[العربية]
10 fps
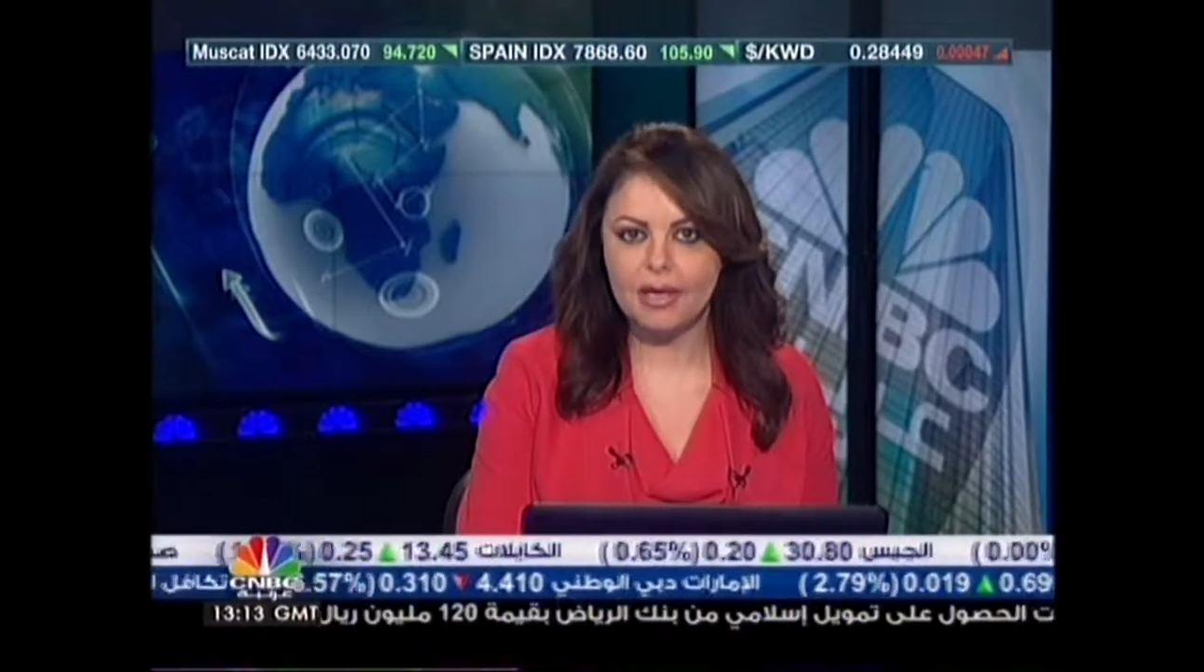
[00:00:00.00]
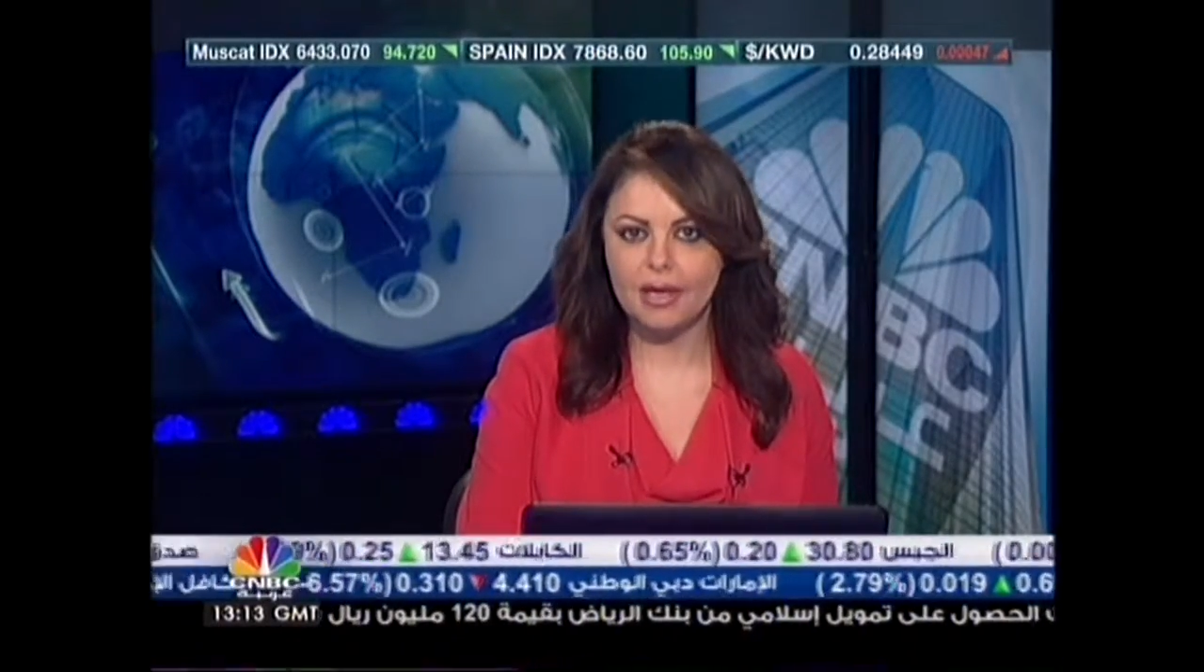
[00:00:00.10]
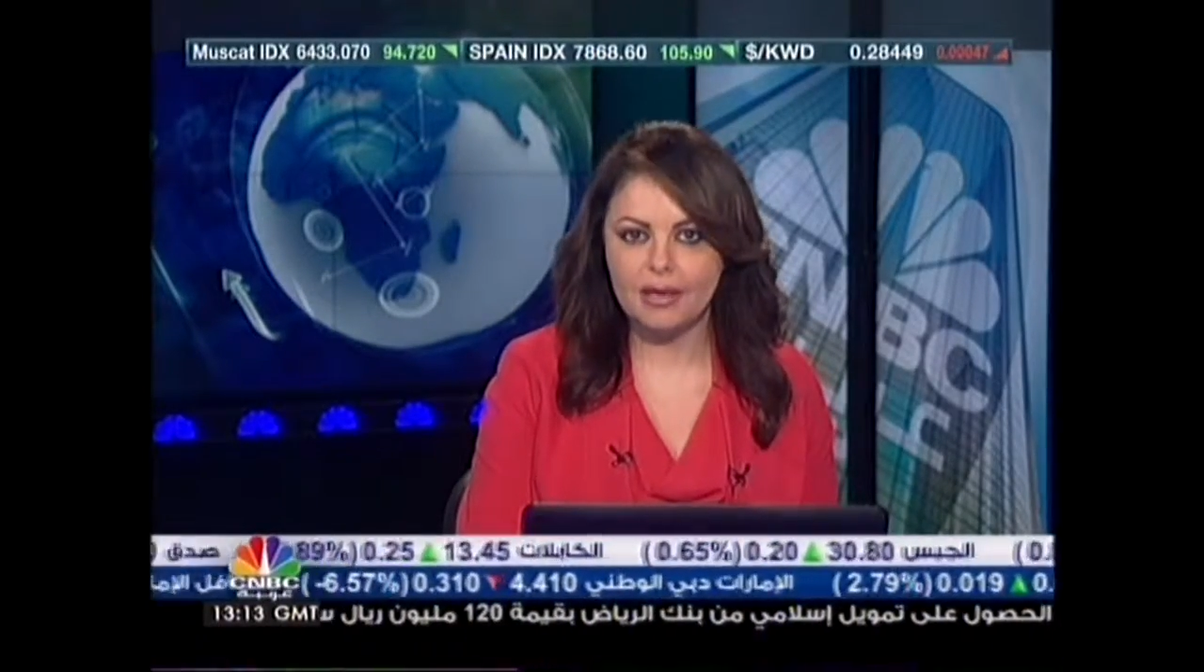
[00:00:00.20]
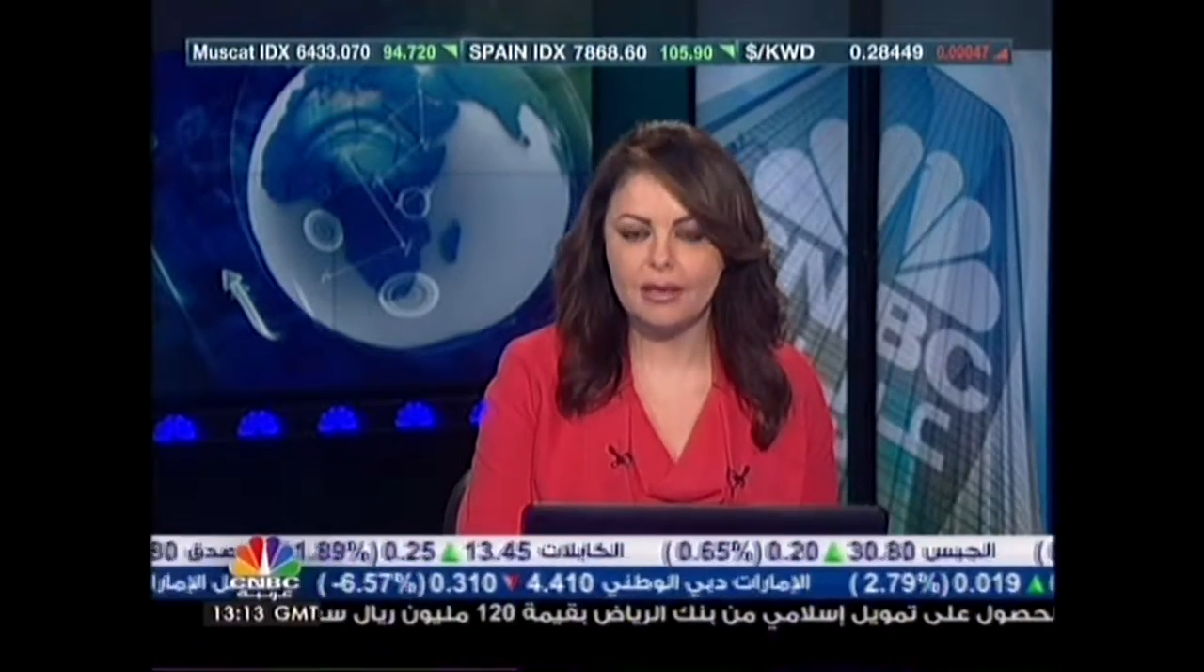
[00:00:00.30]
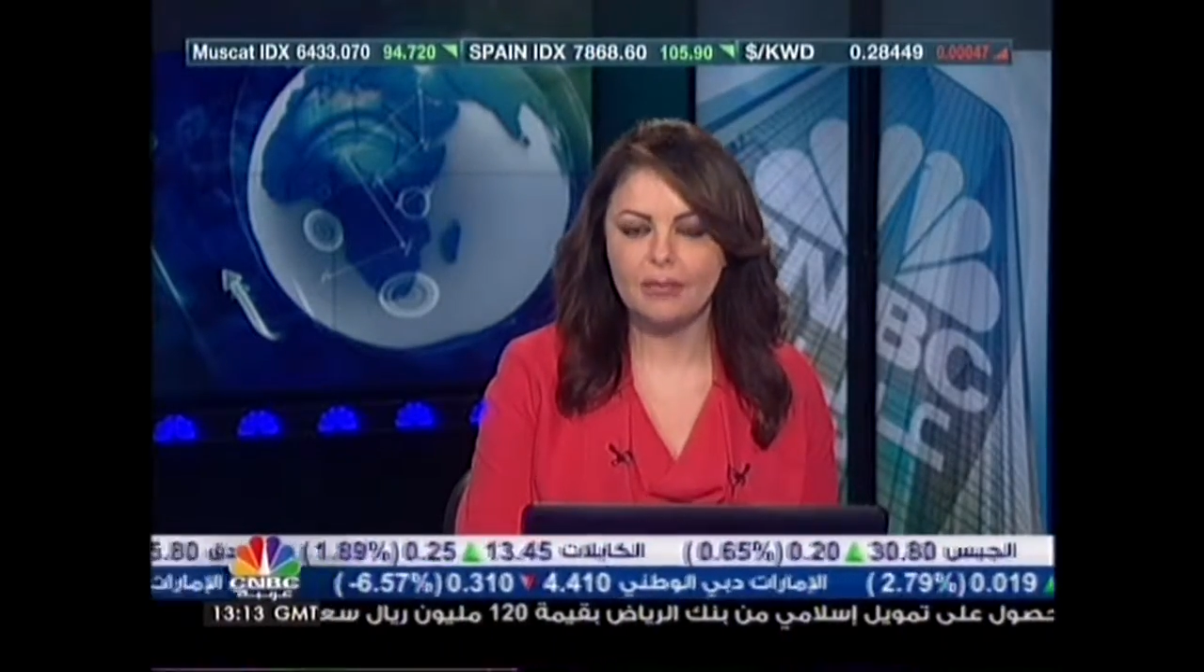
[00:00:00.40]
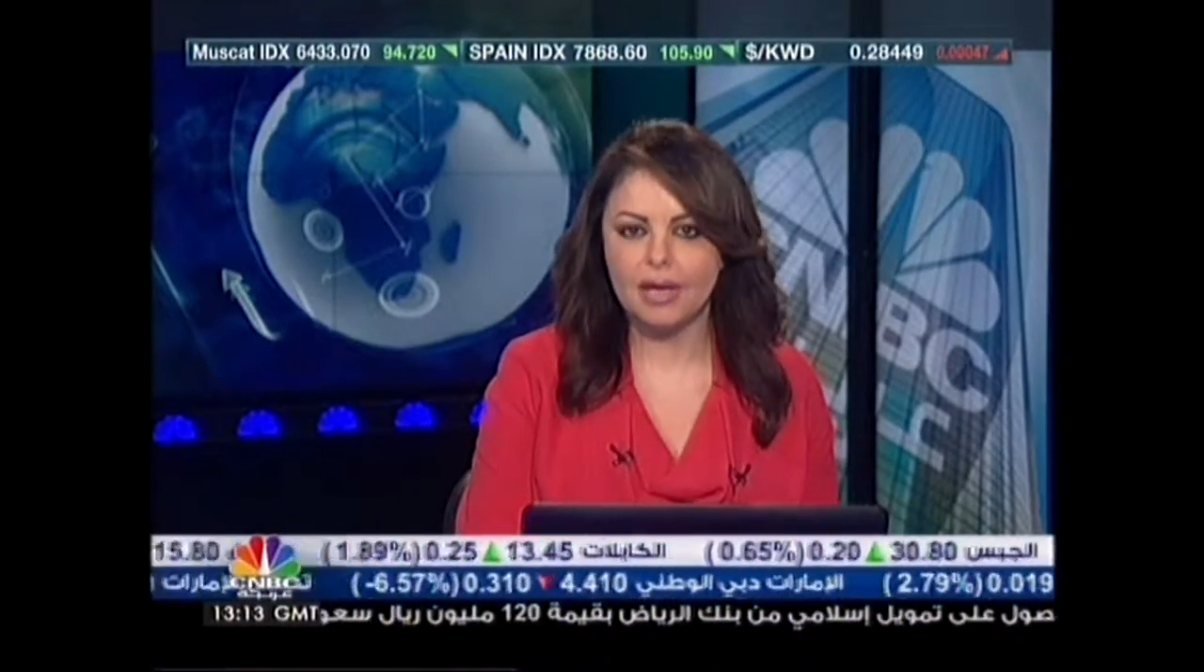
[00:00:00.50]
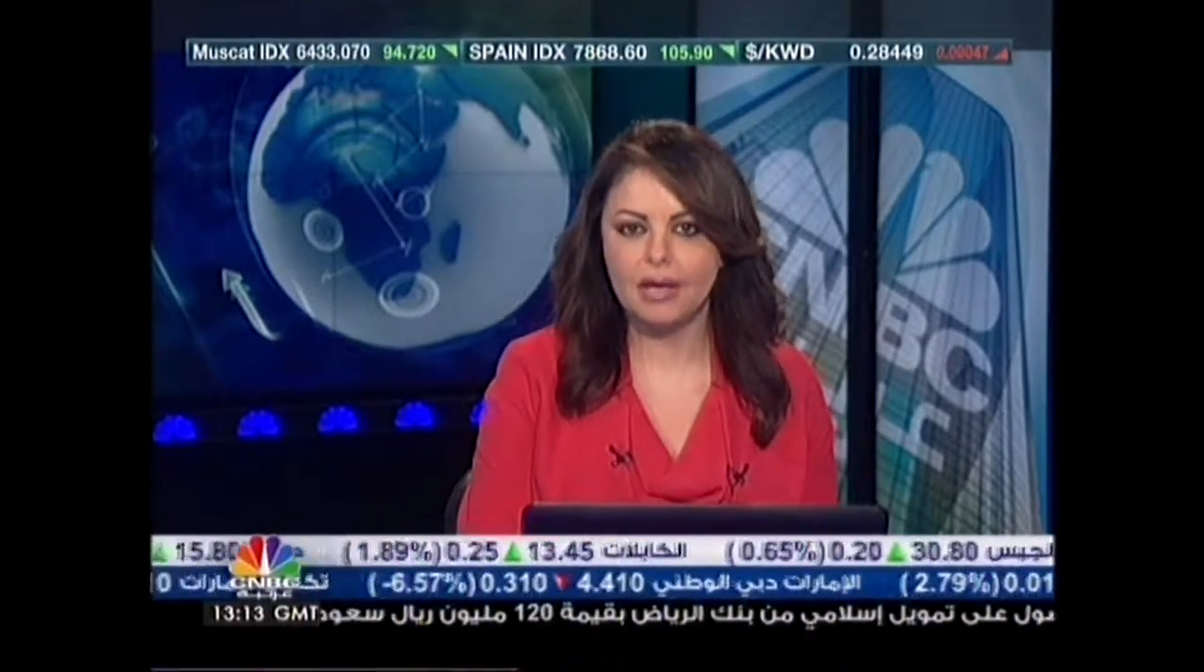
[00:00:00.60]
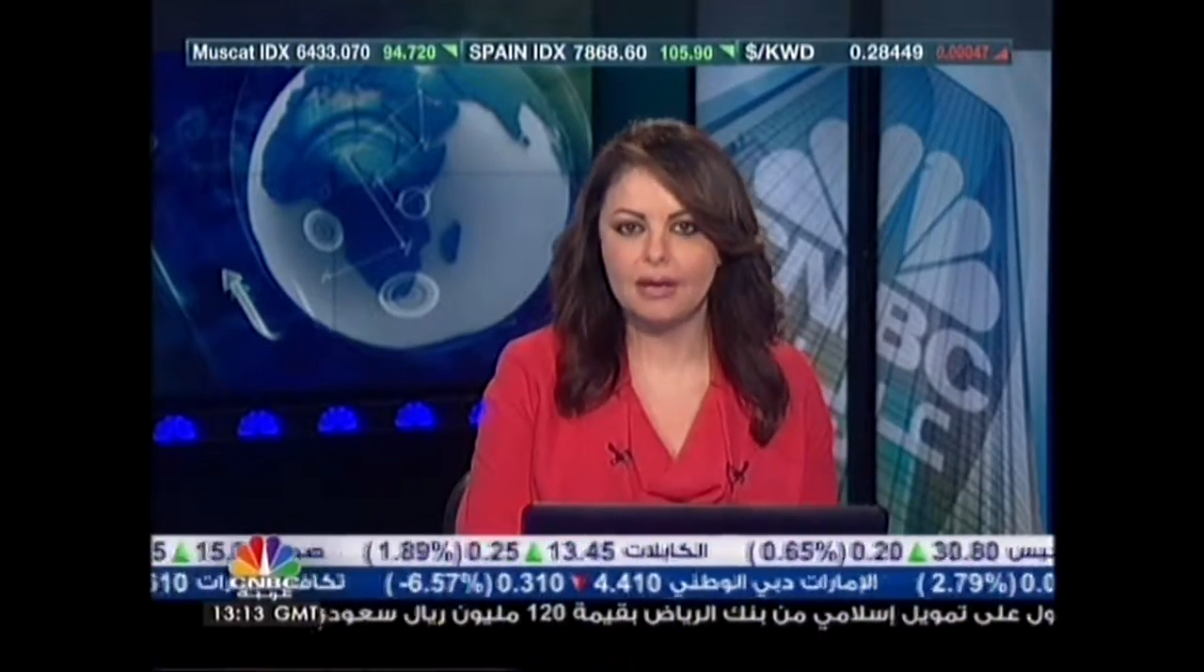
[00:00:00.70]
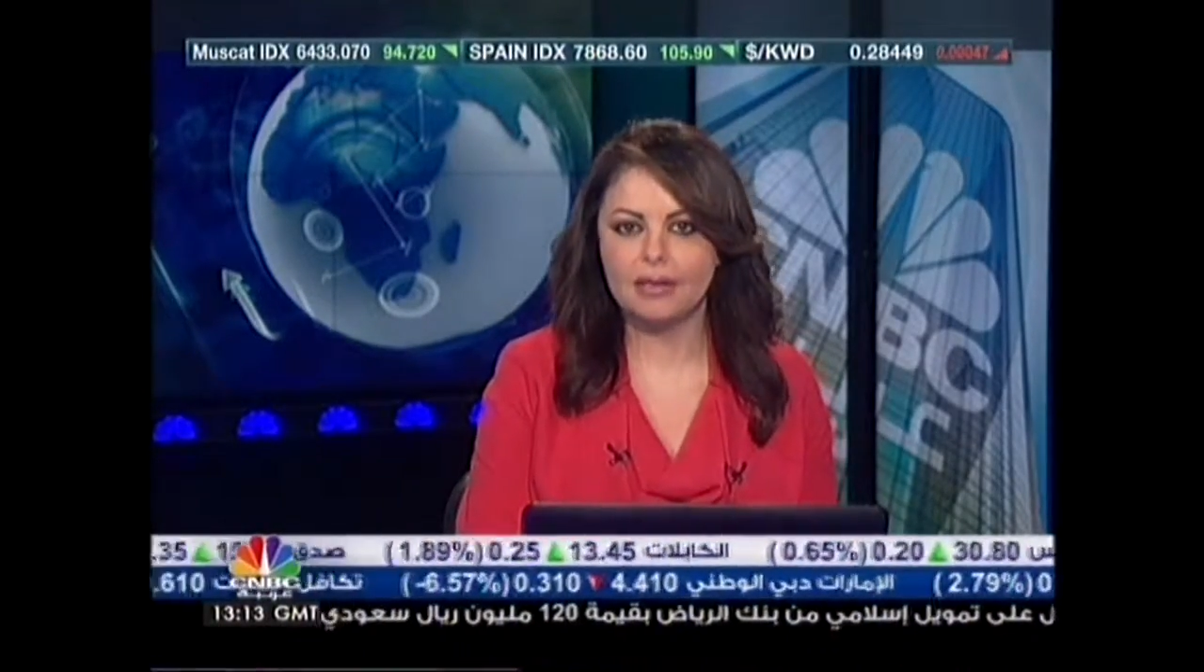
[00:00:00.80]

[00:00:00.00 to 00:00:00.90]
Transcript: كهذه المرحلة